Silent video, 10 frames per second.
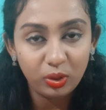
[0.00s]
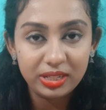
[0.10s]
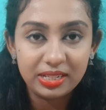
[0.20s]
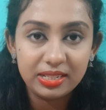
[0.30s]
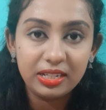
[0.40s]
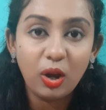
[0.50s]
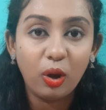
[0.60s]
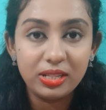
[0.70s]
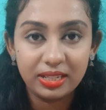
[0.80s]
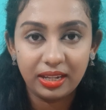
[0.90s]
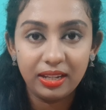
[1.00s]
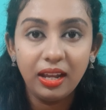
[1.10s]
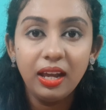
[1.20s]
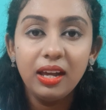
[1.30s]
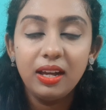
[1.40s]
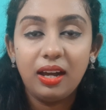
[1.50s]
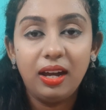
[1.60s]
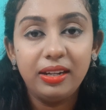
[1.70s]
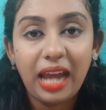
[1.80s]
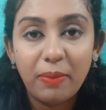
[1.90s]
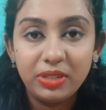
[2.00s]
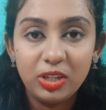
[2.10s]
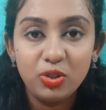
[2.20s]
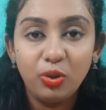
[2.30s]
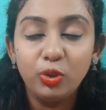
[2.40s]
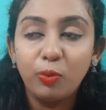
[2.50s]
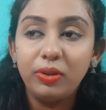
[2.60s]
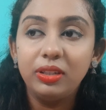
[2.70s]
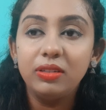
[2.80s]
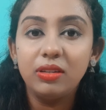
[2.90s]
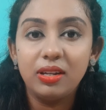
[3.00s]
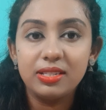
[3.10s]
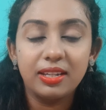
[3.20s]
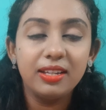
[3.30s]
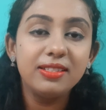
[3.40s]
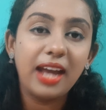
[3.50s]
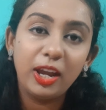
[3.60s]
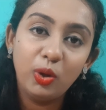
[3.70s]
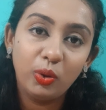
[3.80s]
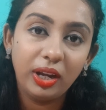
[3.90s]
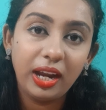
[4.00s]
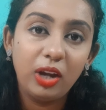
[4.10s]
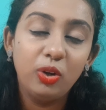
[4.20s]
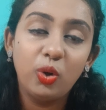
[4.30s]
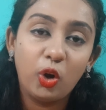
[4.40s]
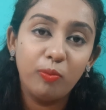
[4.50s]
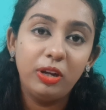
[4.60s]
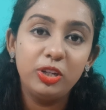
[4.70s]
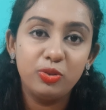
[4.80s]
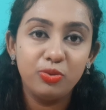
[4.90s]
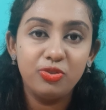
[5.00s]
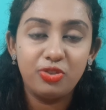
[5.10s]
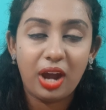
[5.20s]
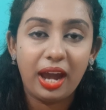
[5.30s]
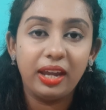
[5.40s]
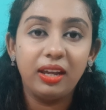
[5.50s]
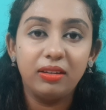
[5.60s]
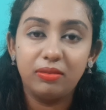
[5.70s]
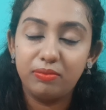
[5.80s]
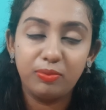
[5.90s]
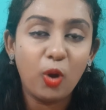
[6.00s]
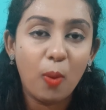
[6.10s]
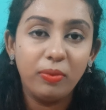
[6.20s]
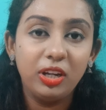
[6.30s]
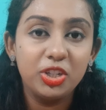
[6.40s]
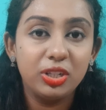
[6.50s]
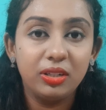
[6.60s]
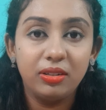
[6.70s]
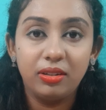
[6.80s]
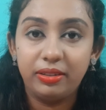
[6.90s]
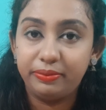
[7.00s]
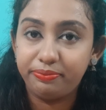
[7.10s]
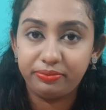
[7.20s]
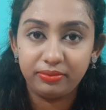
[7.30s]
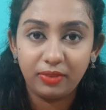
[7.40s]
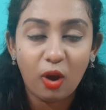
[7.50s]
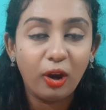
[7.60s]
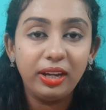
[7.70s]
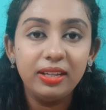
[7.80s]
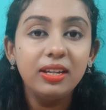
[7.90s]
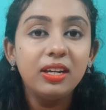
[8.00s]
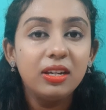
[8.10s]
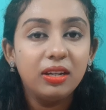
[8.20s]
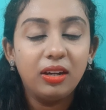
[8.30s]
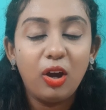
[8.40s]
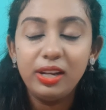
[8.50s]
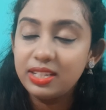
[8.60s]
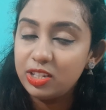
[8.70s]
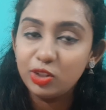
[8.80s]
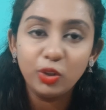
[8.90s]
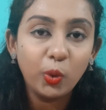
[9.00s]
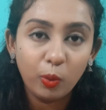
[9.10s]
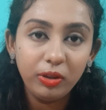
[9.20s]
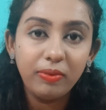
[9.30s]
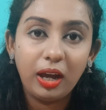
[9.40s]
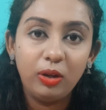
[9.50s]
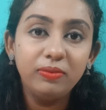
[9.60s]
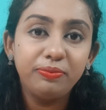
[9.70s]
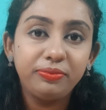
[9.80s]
করেছে যে এটা অল স্কিন টাইপসের জন্য তোমাদের স্কিন যাই হোক না কেন নর্মাল টু ড্রাই কম্বিনেশন অয়েলি অয়েল স্কিনের জন্য তো খুবই ভালো